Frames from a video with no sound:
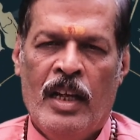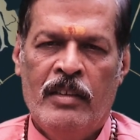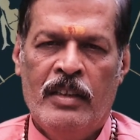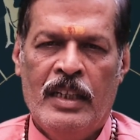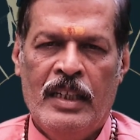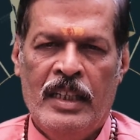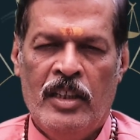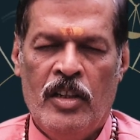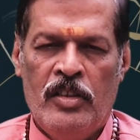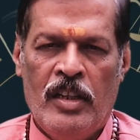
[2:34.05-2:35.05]
అందుకని
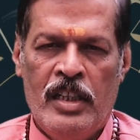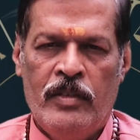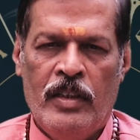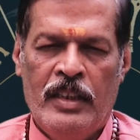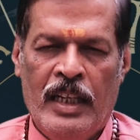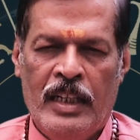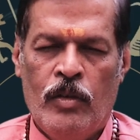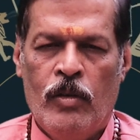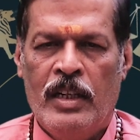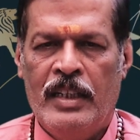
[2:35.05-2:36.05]
ధనుసు రాశి వారు దేన్ని
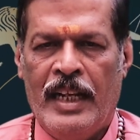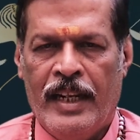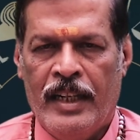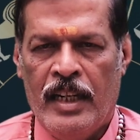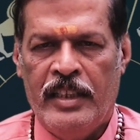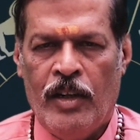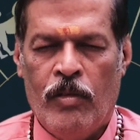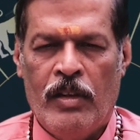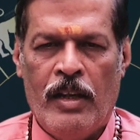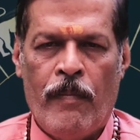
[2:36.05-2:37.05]
కూడా నెగ్లెక్ట్
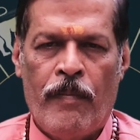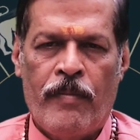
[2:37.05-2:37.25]
చేయకుండా